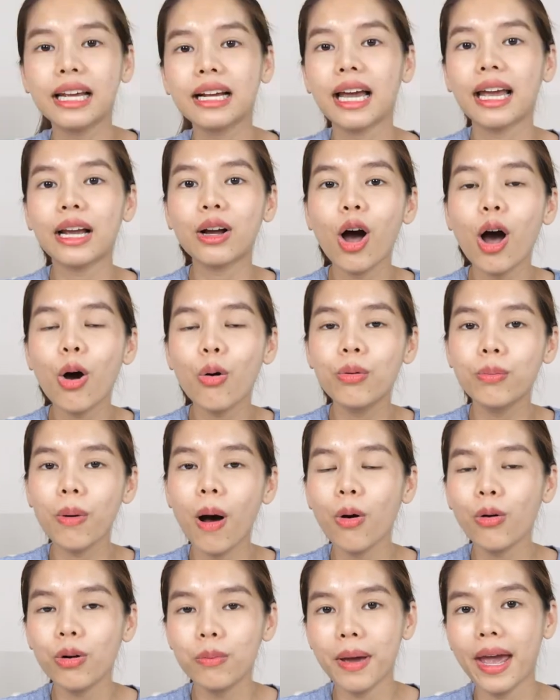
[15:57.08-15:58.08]
ยังไงก็คุณพ่
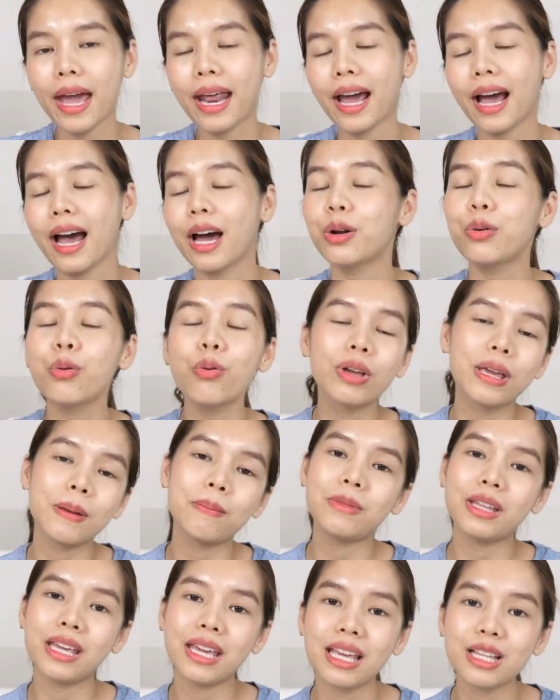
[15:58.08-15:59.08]
อคุณแม่นะคะ ดูคลิป
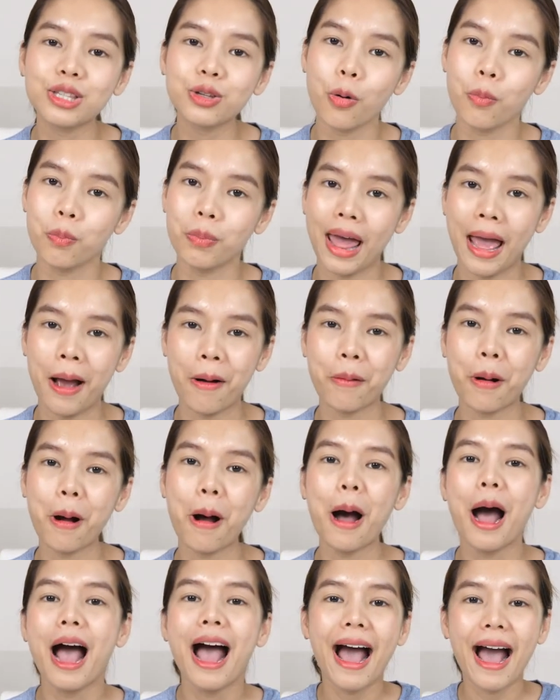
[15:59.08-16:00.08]
นี้จบแล้วก็
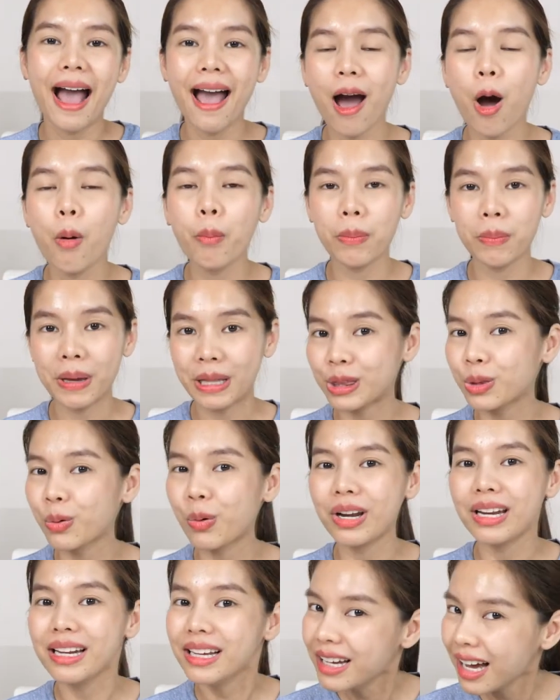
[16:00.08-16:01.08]
เอาไปเป็นตั
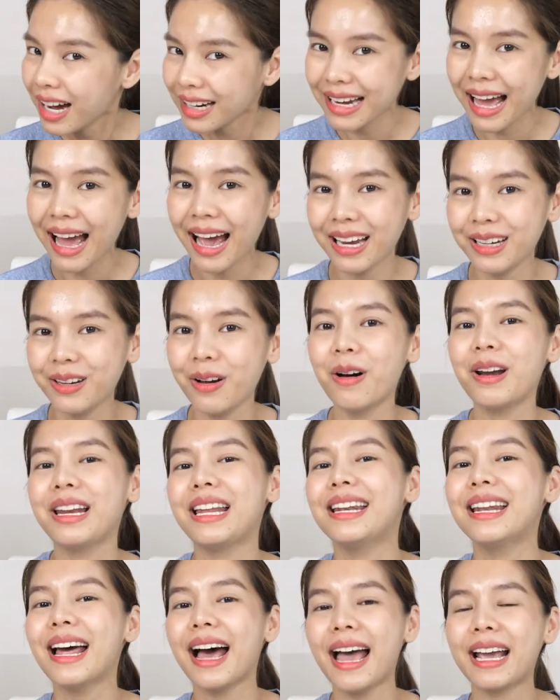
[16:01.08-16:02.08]
วเลือกได้เนาะ
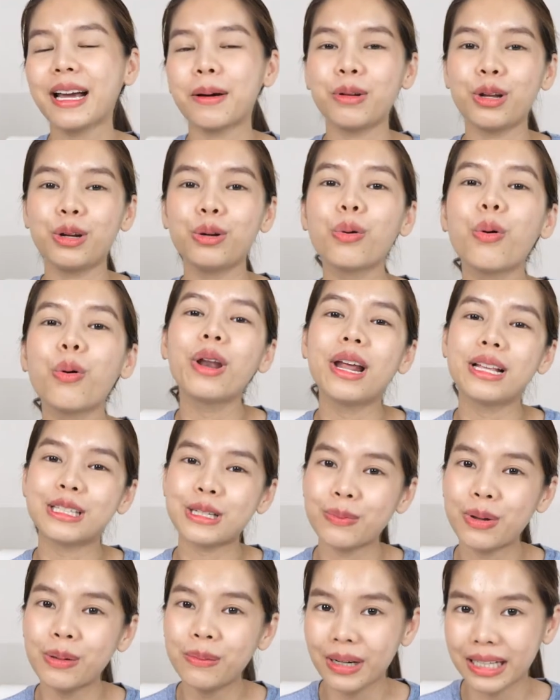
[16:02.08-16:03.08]
ลิ้นอายกับลิ้นนอาจ
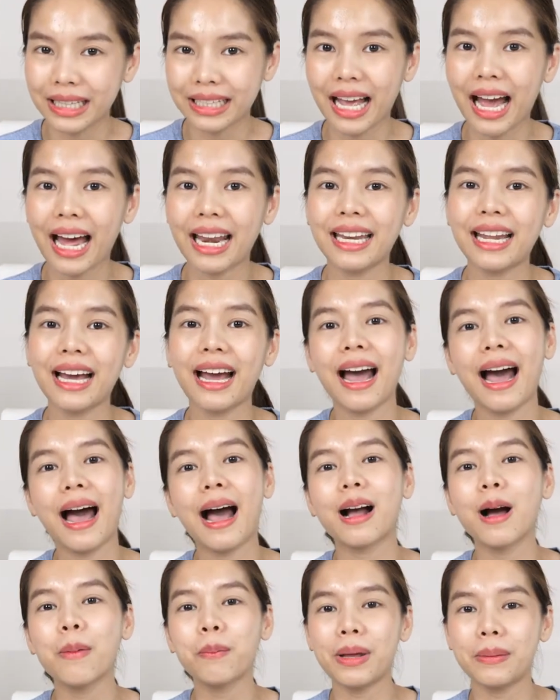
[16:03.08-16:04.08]
จะไม่เหมือนกันนะคะ
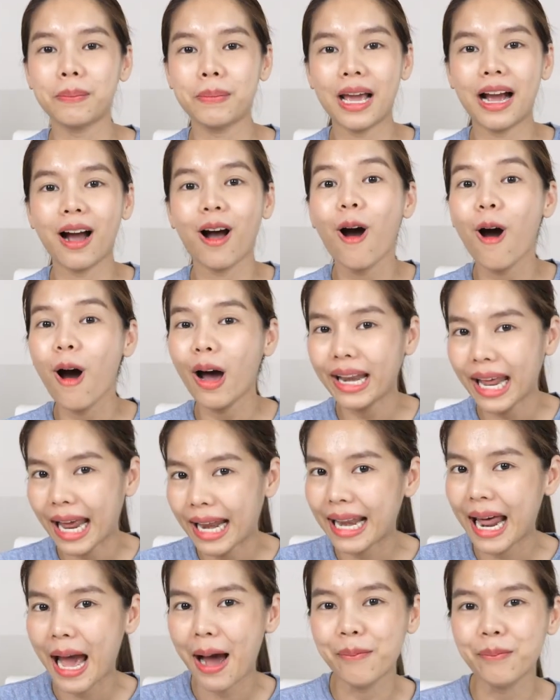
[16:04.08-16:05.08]
ก็เป็นเพียงข้อแนะ
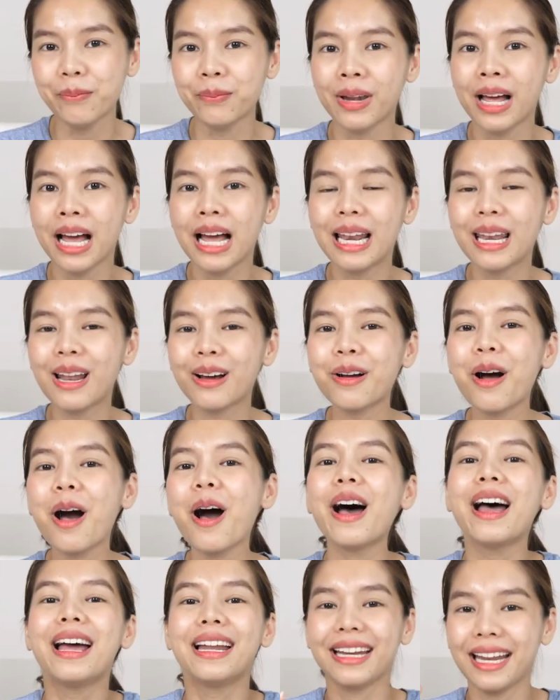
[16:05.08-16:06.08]
นำ แล้วก็
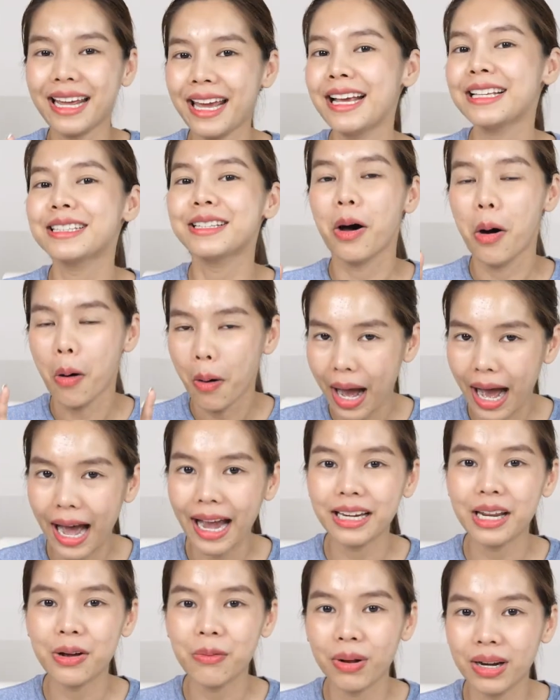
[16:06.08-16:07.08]
เทสของอา
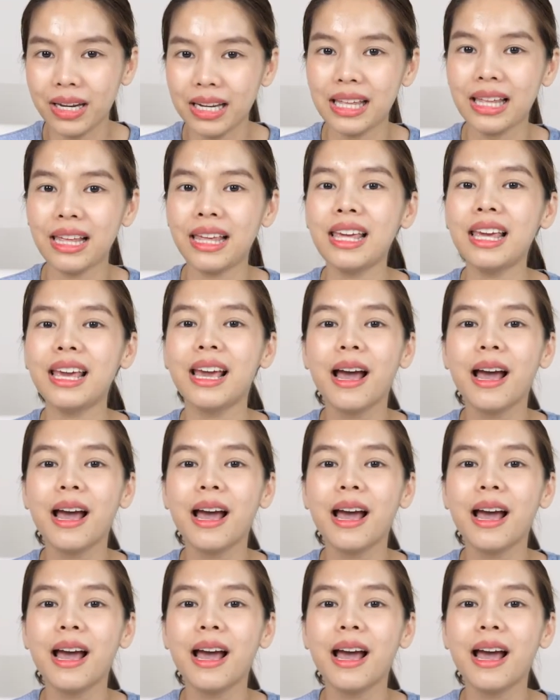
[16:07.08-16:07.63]
ยในวันนี้